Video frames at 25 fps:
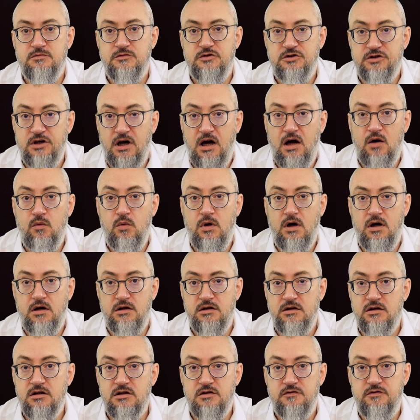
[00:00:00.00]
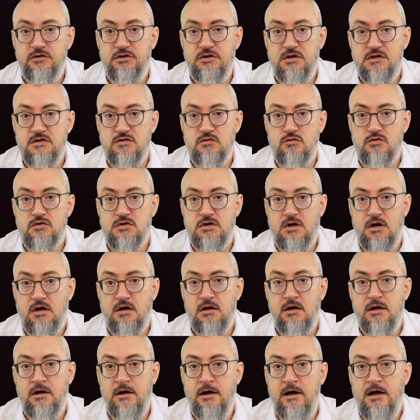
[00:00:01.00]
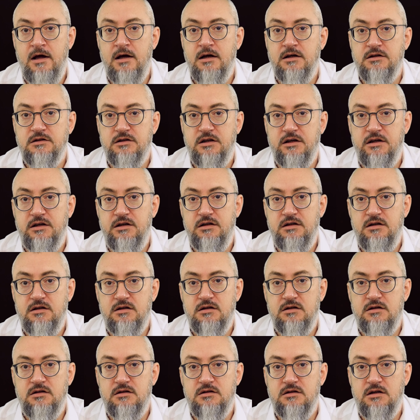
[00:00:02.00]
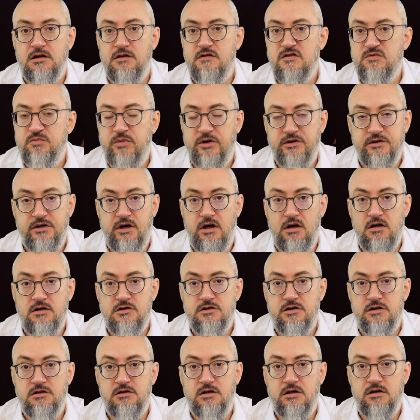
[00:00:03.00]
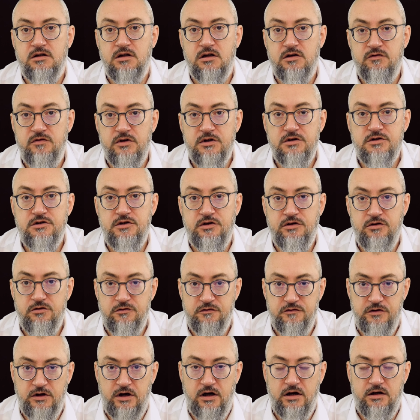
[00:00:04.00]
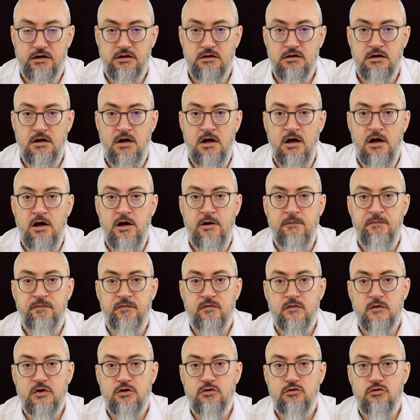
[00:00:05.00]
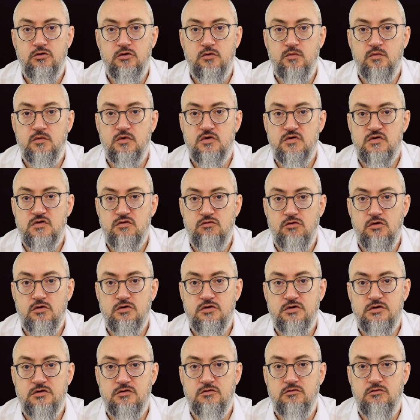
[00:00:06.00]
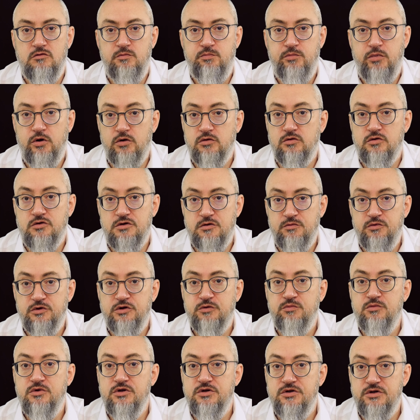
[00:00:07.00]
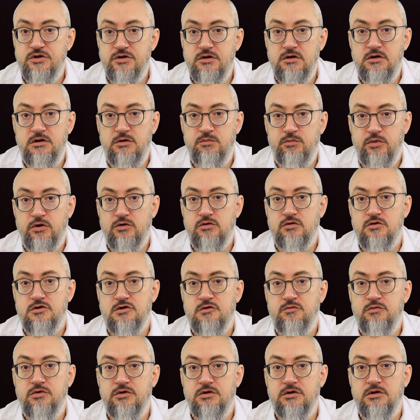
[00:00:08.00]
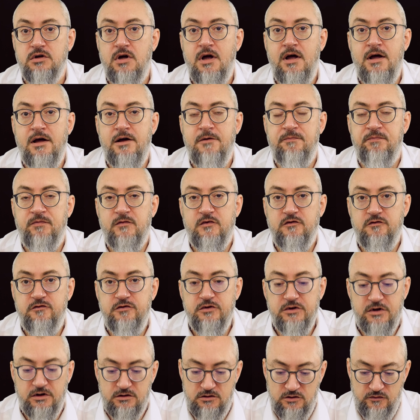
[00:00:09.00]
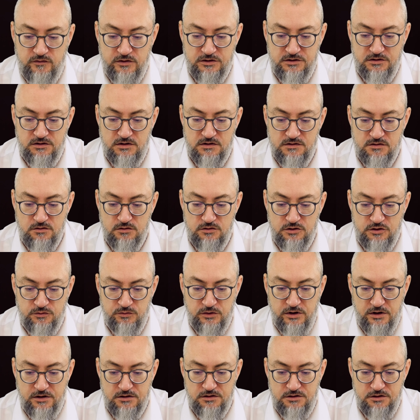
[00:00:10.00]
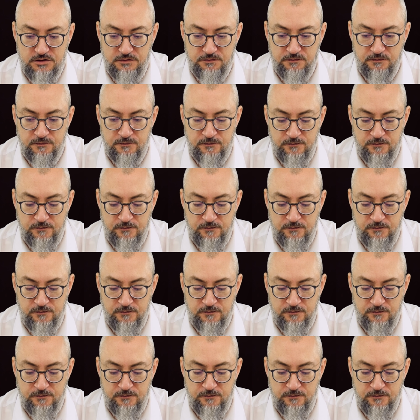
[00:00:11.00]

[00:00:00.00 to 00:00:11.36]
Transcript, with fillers: ciała i krwi Jezusa, tej najwspanialszej, tej największej ofiary, którą złożył po to, żebyśmy żyli, po to, żeby wyratować nas od śmierci.